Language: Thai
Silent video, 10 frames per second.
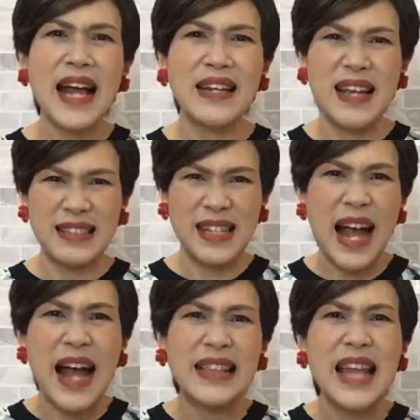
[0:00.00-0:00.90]
กเนี่ยจะ
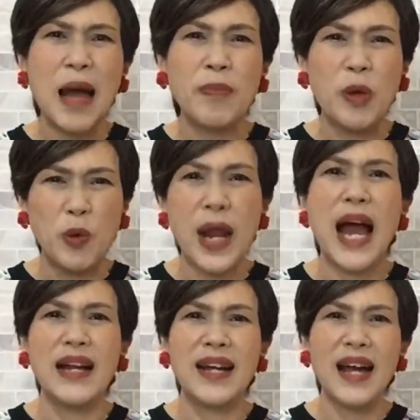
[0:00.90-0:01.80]
คันตามผิวหนัง
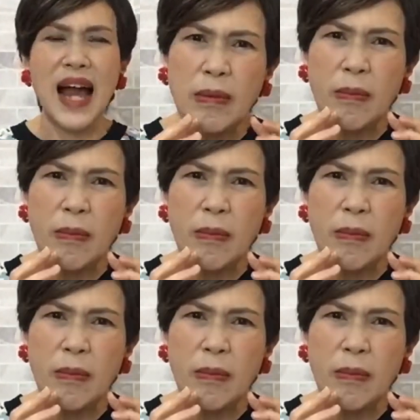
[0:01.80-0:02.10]
นะคะ